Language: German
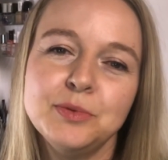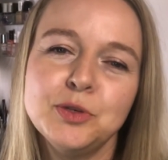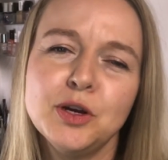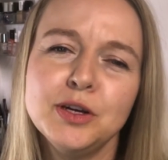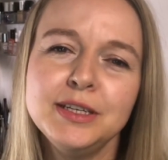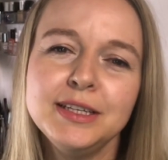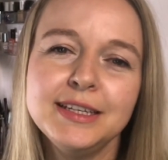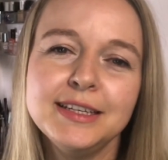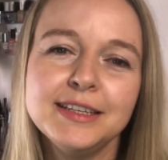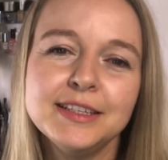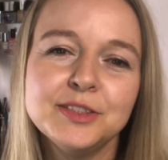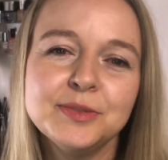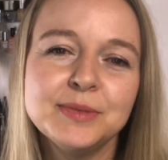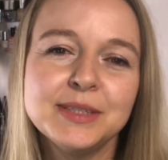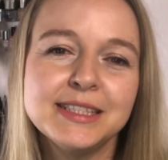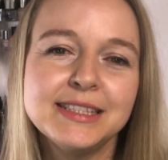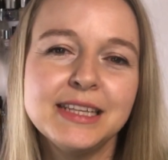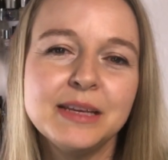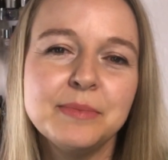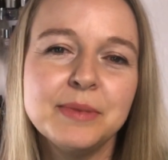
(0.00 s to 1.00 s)
Heute geht es um das
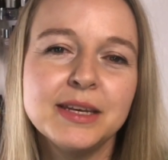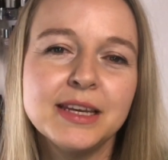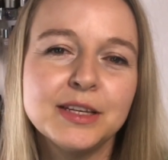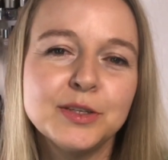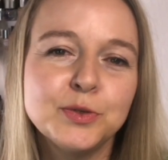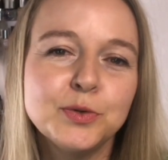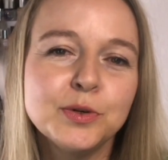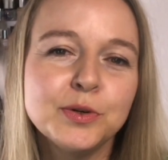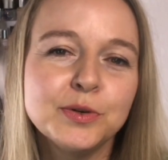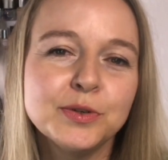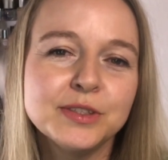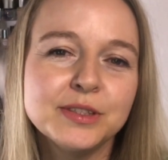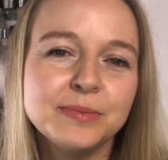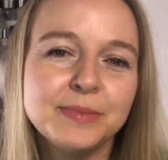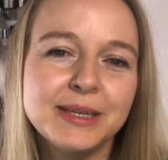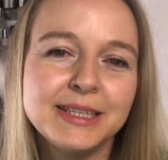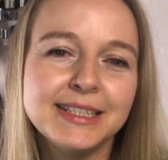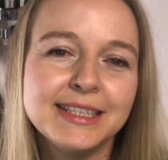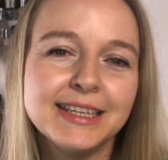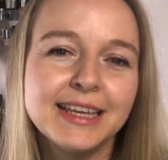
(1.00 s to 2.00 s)
Thema
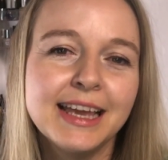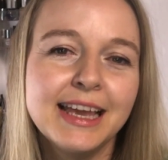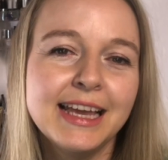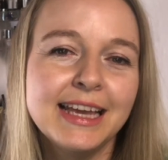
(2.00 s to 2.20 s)
Naturkosmetik.